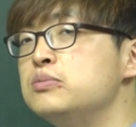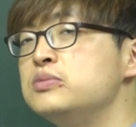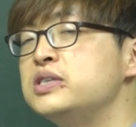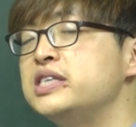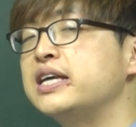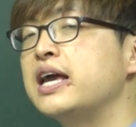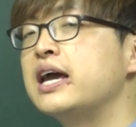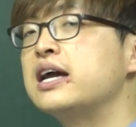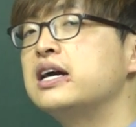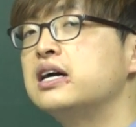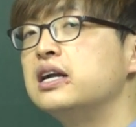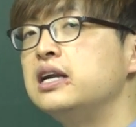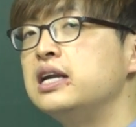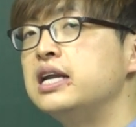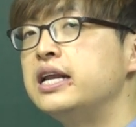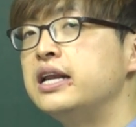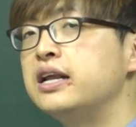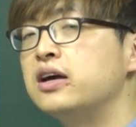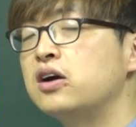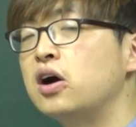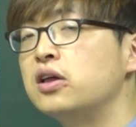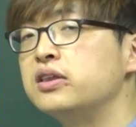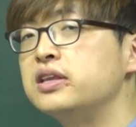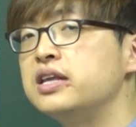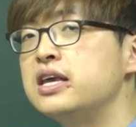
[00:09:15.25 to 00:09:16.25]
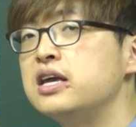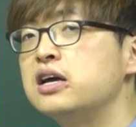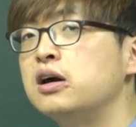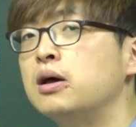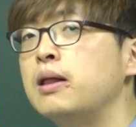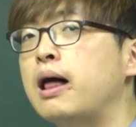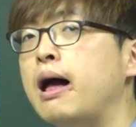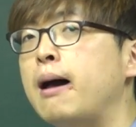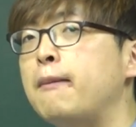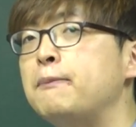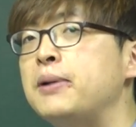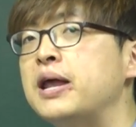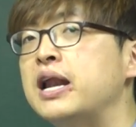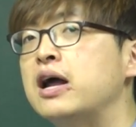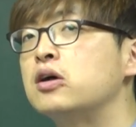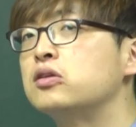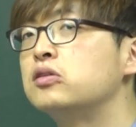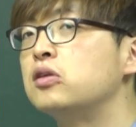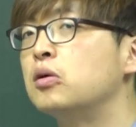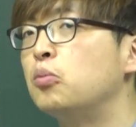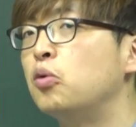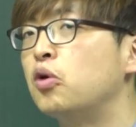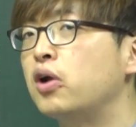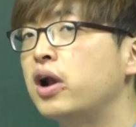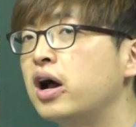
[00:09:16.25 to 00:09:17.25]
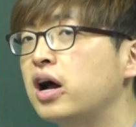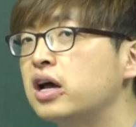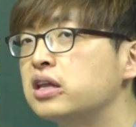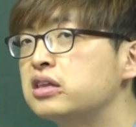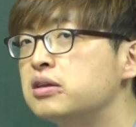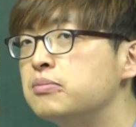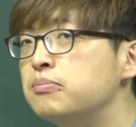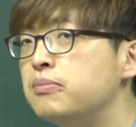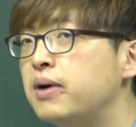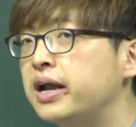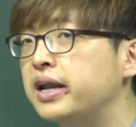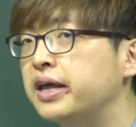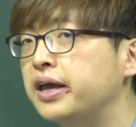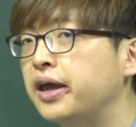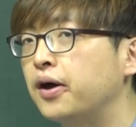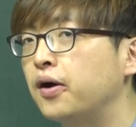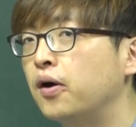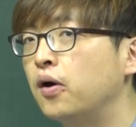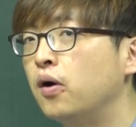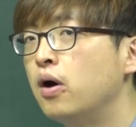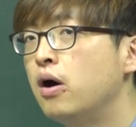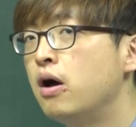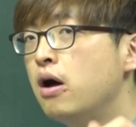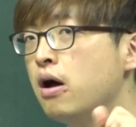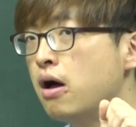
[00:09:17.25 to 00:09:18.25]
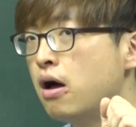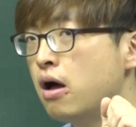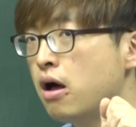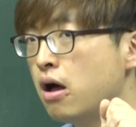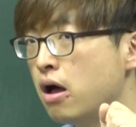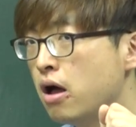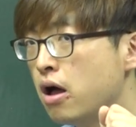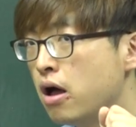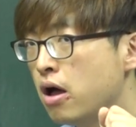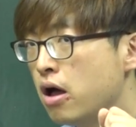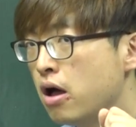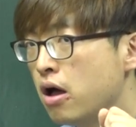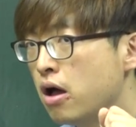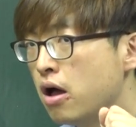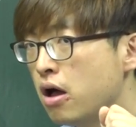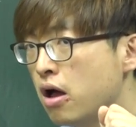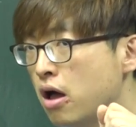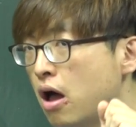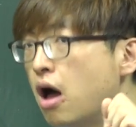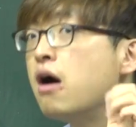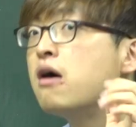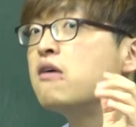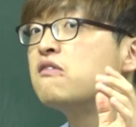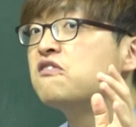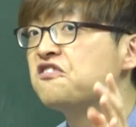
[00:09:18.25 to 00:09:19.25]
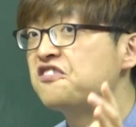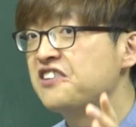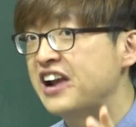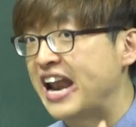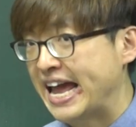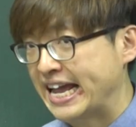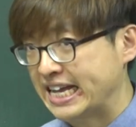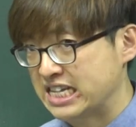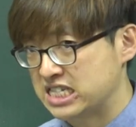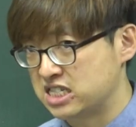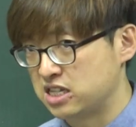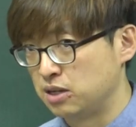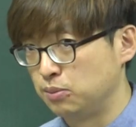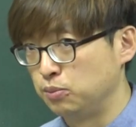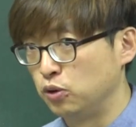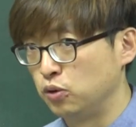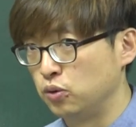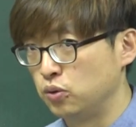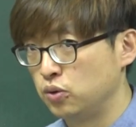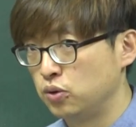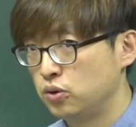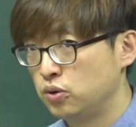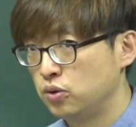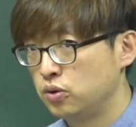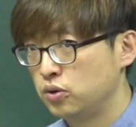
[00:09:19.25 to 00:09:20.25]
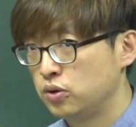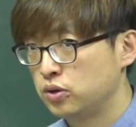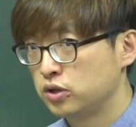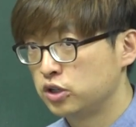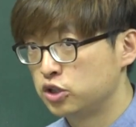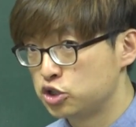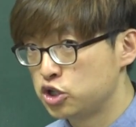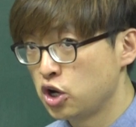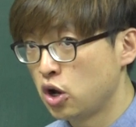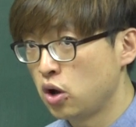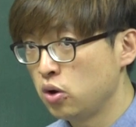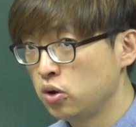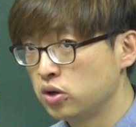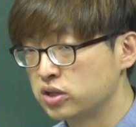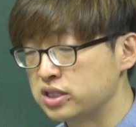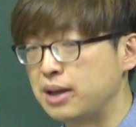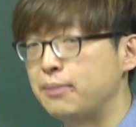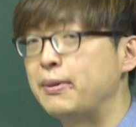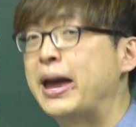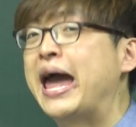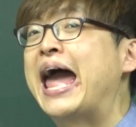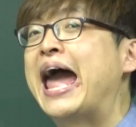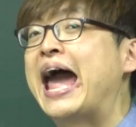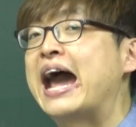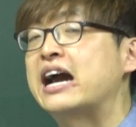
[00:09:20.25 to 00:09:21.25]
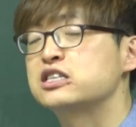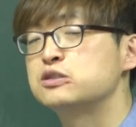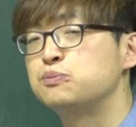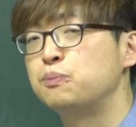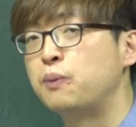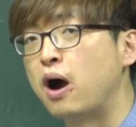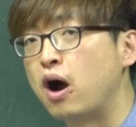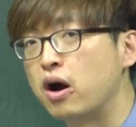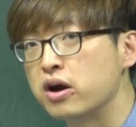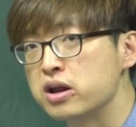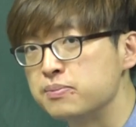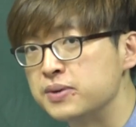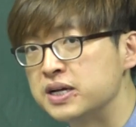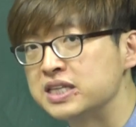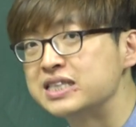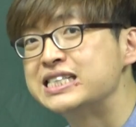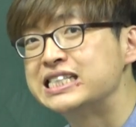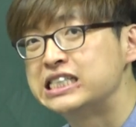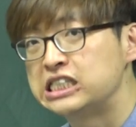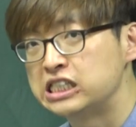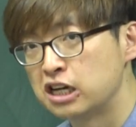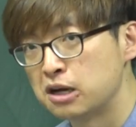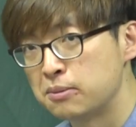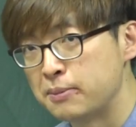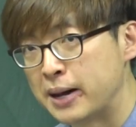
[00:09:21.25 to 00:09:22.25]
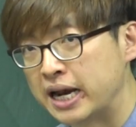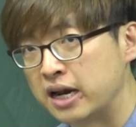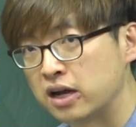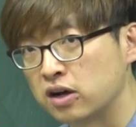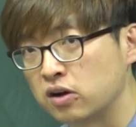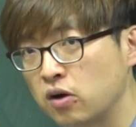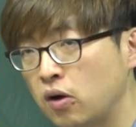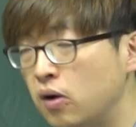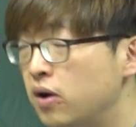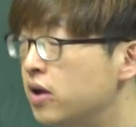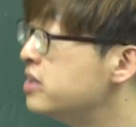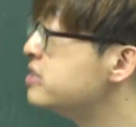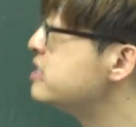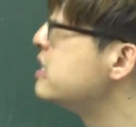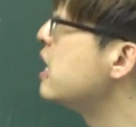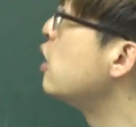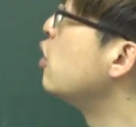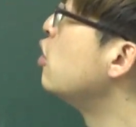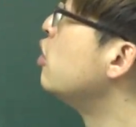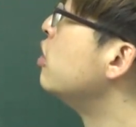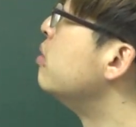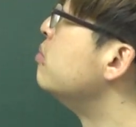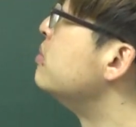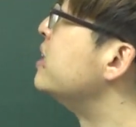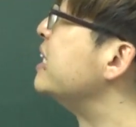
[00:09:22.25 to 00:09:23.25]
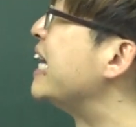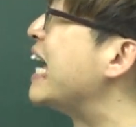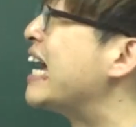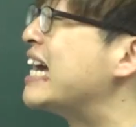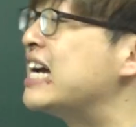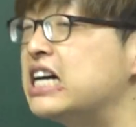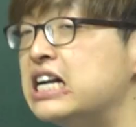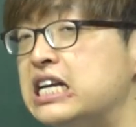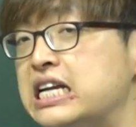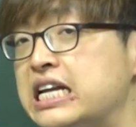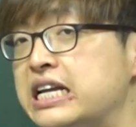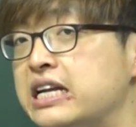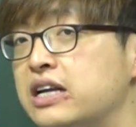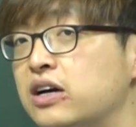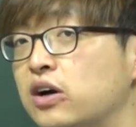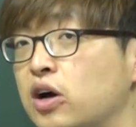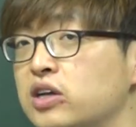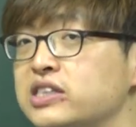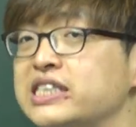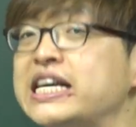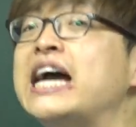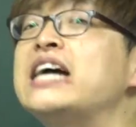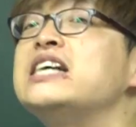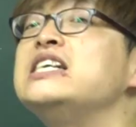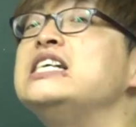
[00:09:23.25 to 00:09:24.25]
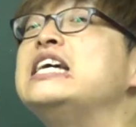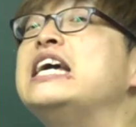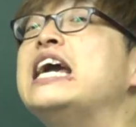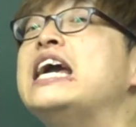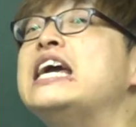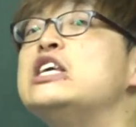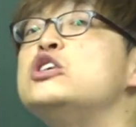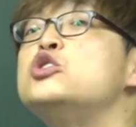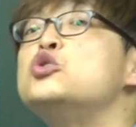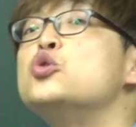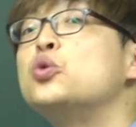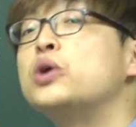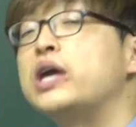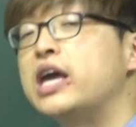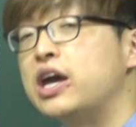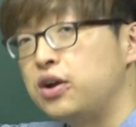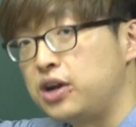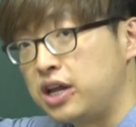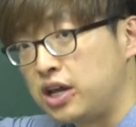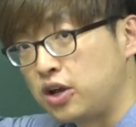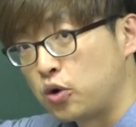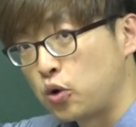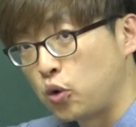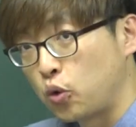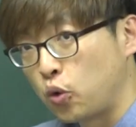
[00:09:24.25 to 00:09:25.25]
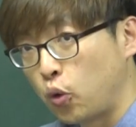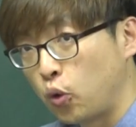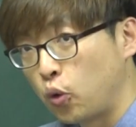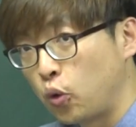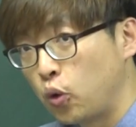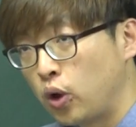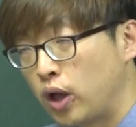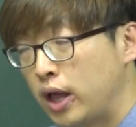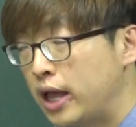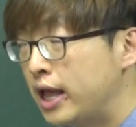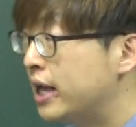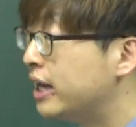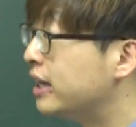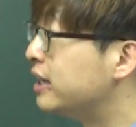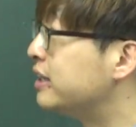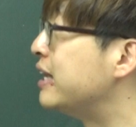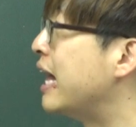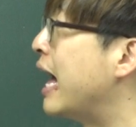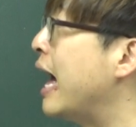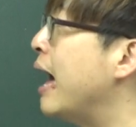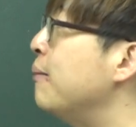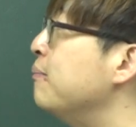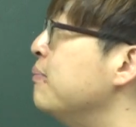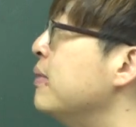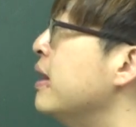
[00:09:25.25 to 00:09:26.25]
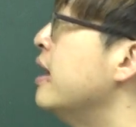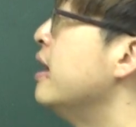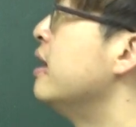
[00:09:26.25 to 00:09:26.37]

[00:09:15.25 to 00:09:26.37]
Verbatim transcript: 음식에 끌리는 것 이건 앞에 나왔던 뭐랑 같은 말이에요. flexible 그렇죠? 그 다음에 experiment 실험하는 거 새로운 음식에 끌리는 거. 자 이게 이쪽 계열인 거고. 그 다음